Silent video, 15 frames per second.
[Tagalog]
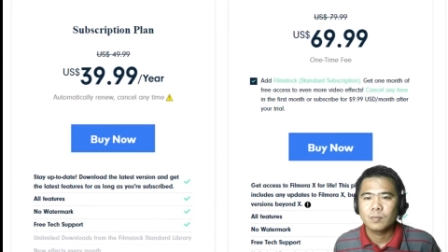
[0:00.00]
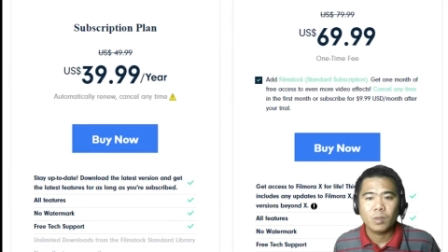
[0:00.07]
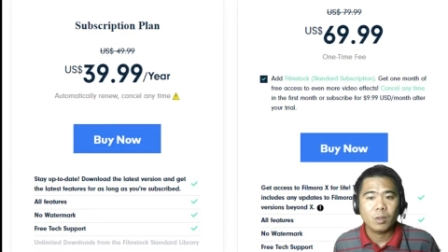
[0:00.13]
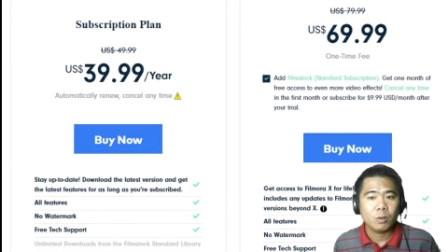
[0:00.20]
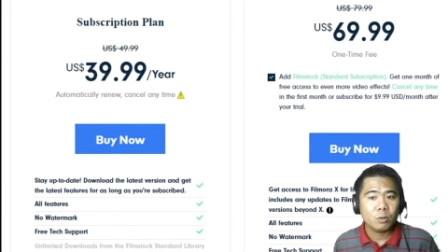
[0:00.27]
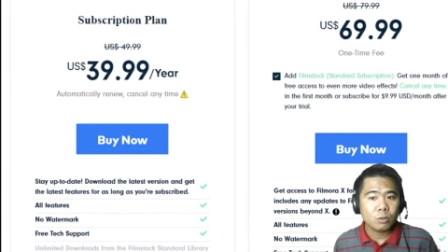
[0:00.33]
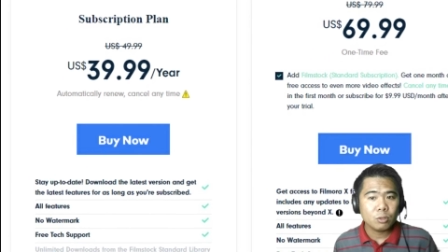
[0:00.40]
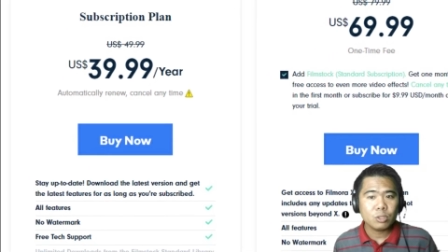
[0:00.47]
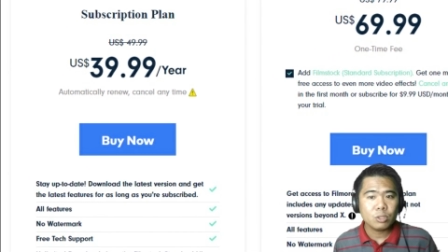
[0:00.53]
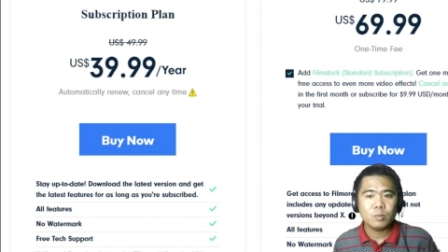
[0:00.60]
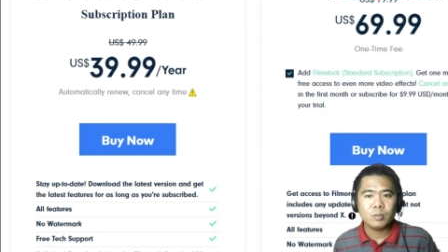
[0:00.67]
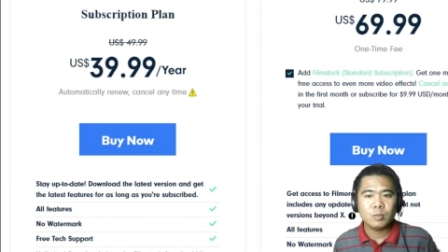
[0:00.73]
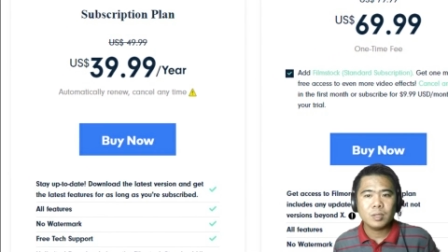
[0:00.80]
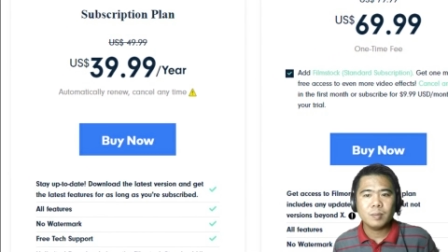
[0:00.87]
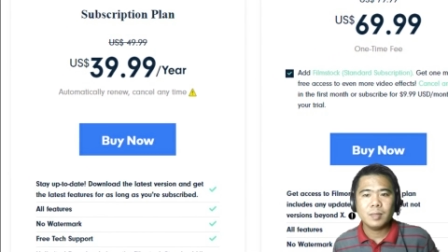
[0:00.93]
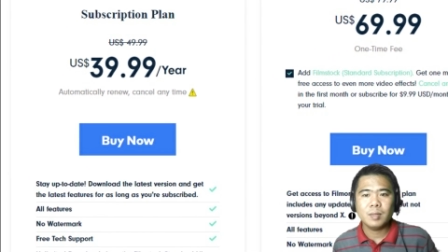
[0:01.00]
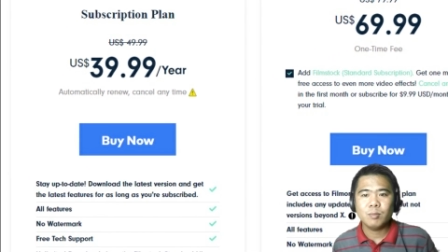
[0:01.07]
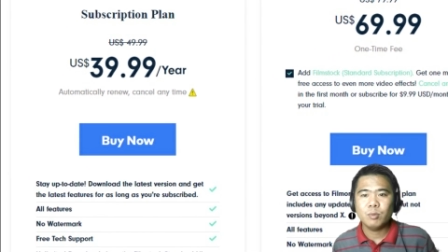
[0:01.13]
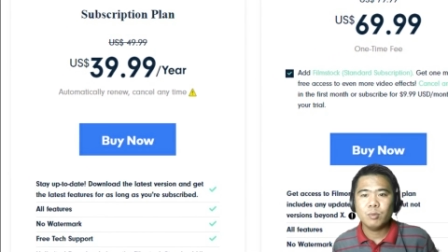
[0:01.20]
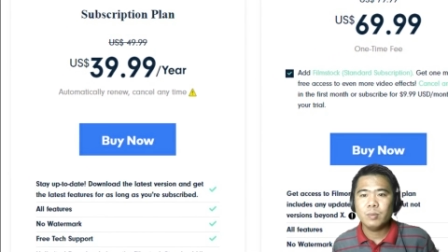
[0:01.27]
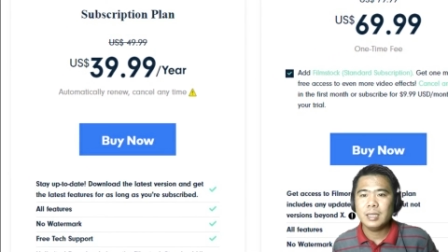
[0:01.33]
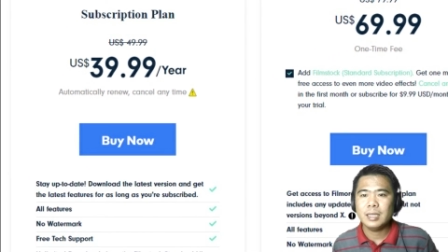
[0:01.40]
Kung gusto mo
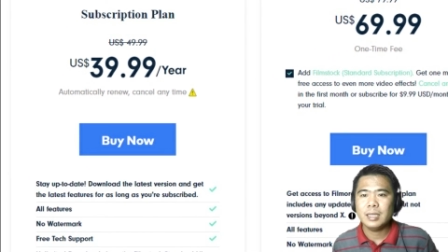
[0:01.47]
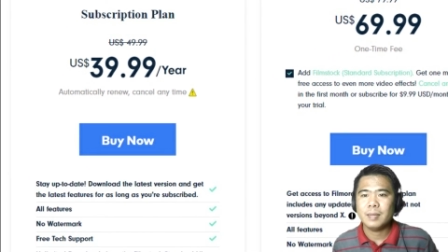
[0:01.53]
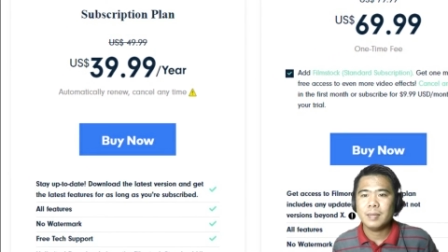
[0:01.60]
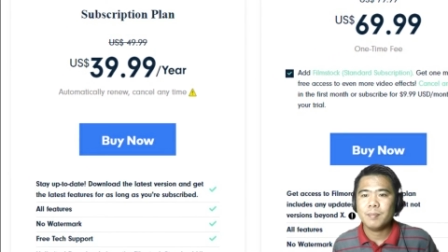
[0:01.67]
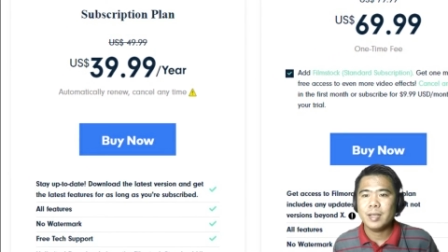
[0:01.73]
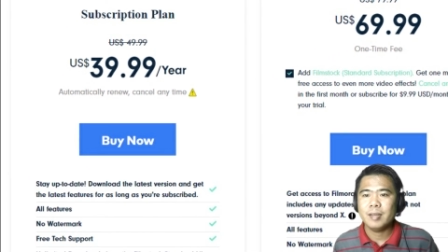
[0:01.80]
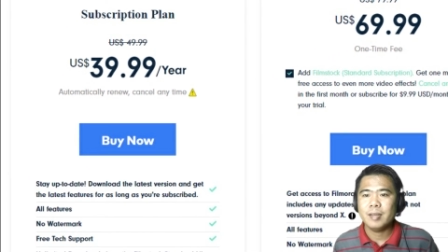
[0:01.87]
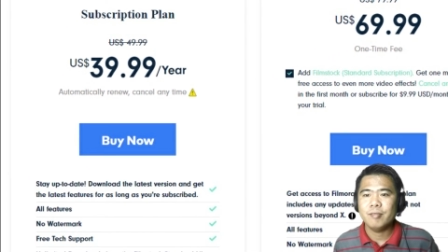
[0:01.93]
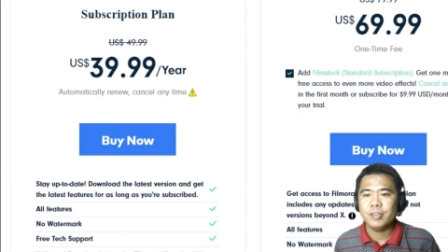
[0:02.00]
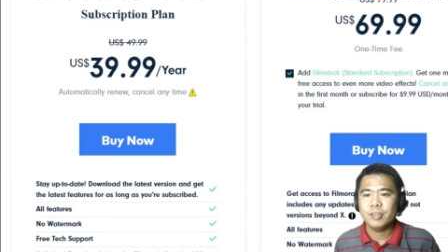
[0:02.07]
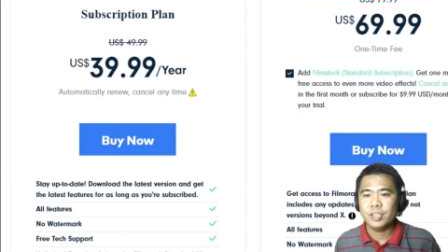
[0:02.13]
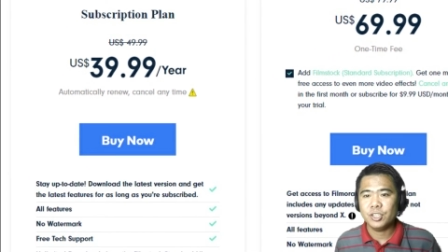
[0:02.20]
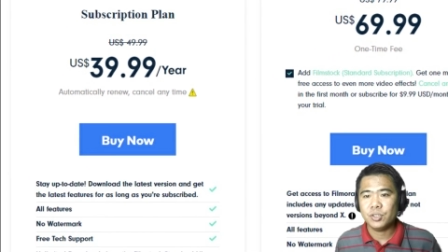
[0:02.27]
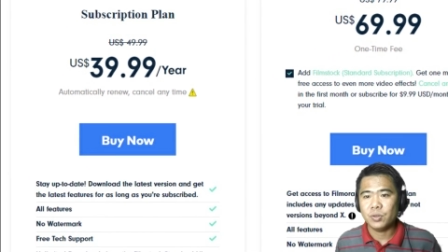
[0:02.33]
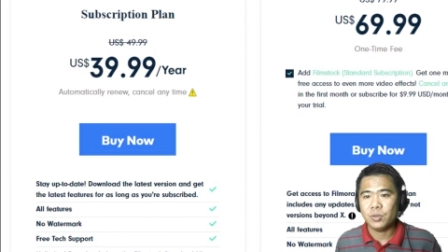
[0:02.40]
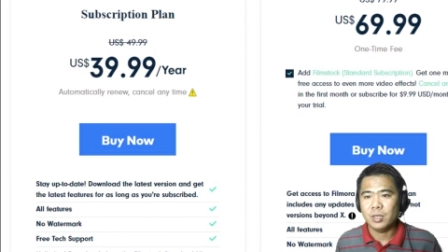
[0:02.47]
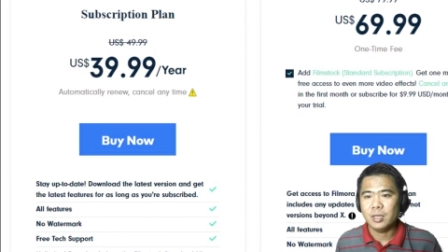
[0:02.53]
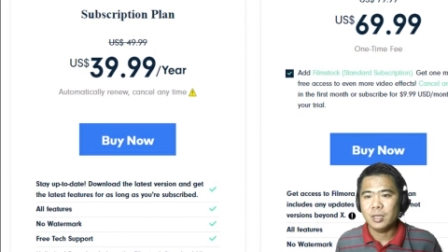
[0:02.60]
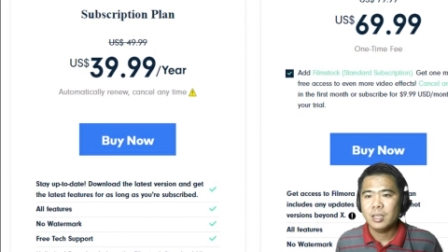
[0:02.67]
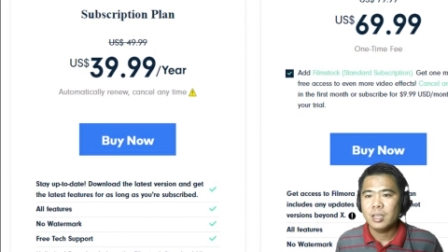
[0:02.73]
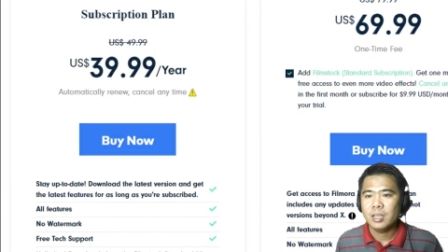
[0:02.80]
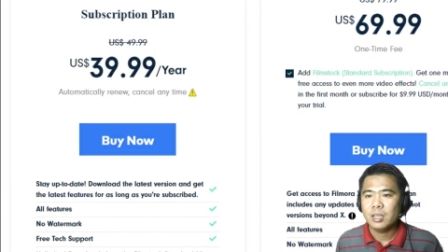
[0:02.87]
namang bumili ng paid version,
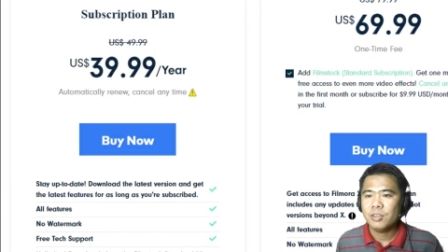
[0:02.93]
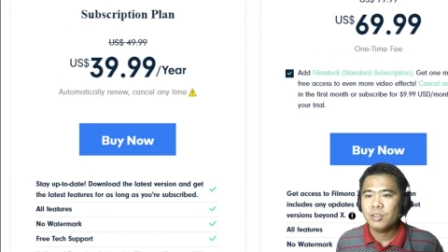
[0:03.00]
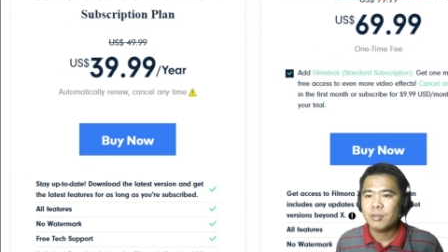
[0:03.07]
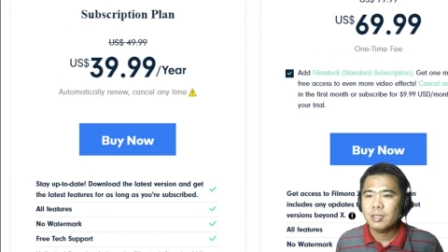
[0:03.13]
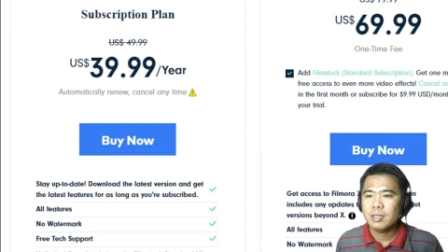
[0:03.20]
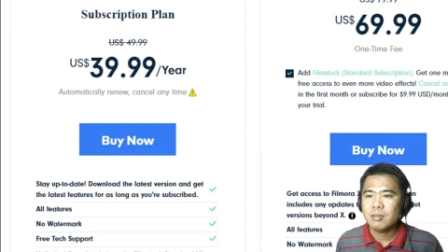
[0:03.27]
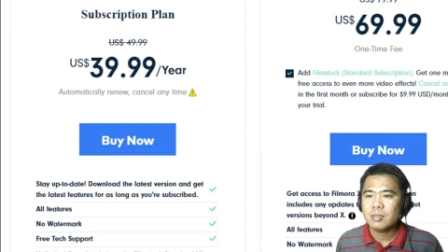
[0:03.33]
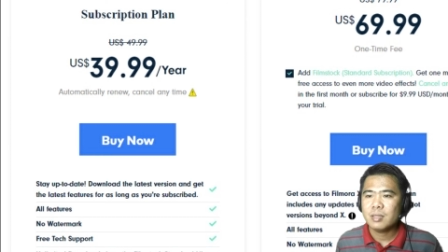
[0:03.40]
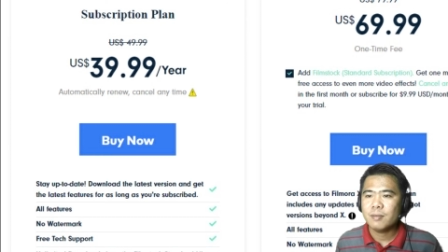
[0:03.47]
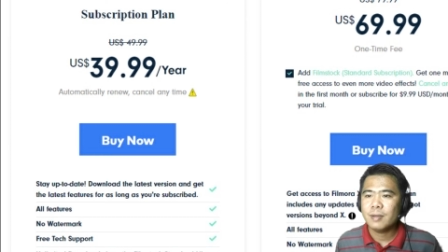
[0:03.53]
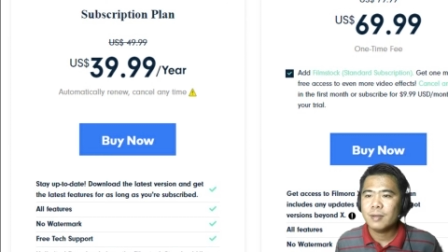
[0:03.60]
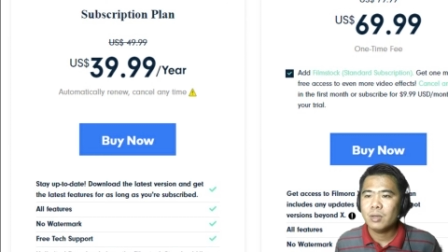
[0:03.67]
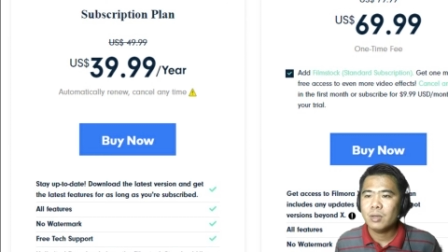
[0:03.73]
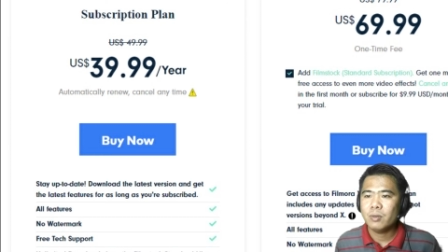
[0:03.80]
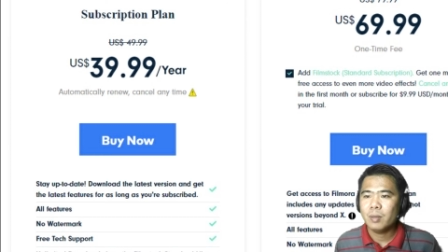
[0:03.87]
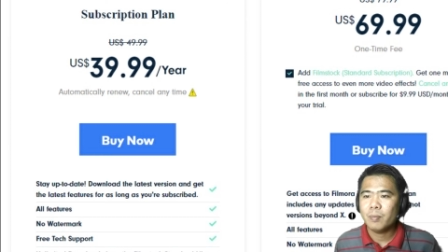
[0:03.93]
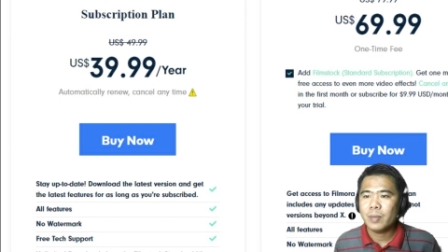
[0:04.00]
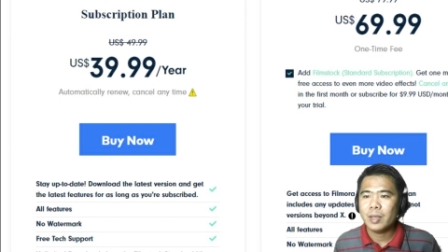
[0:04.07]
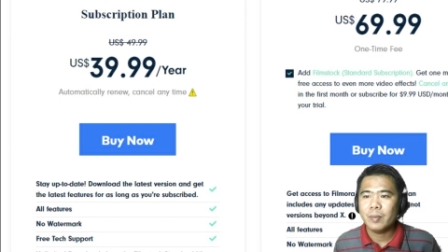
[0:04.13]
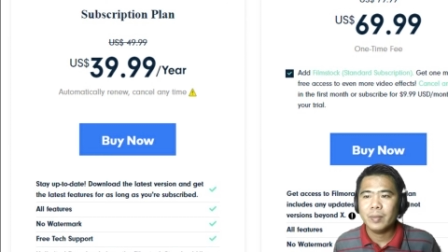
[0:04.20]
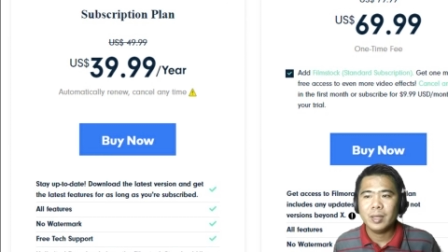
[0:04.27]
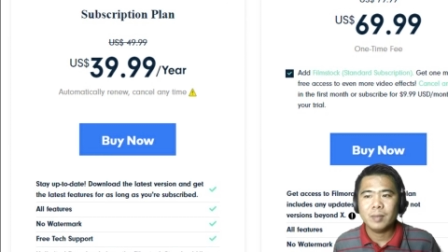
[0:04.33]
you can use the following
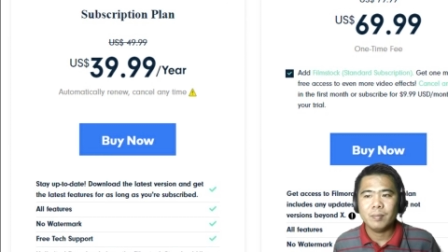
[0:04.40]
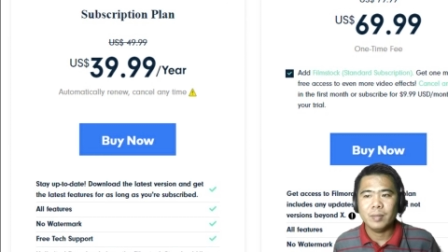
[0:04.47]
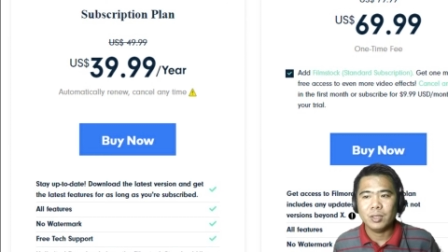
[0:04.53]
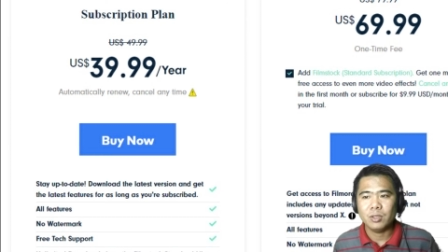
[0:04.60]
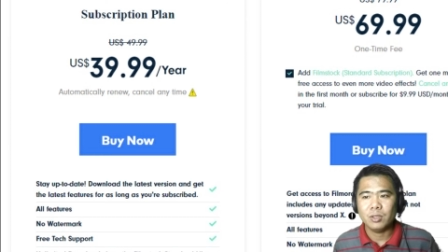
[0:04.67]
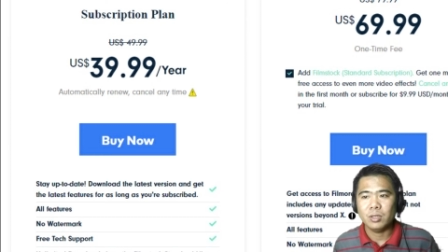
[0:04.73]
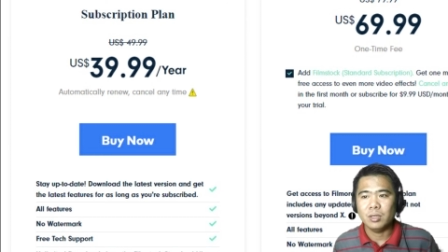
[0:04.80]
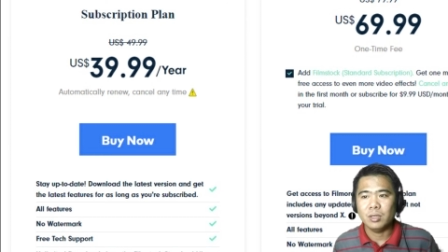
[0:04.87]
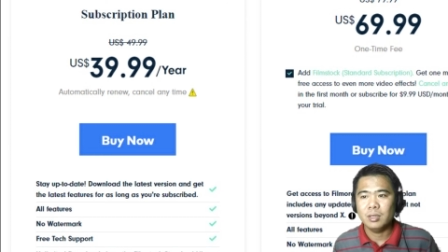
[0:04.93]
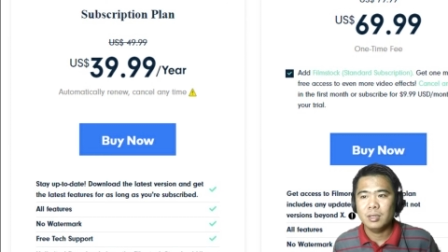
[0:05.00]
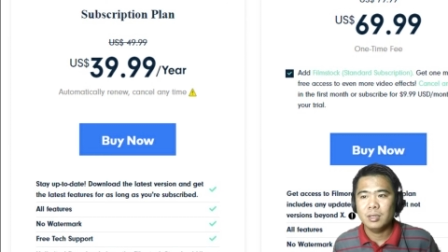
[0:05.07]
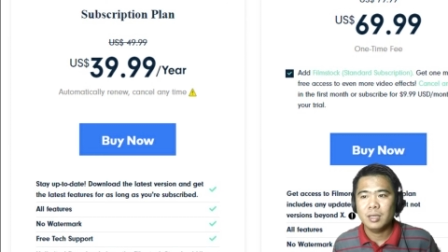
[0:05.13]
payment method.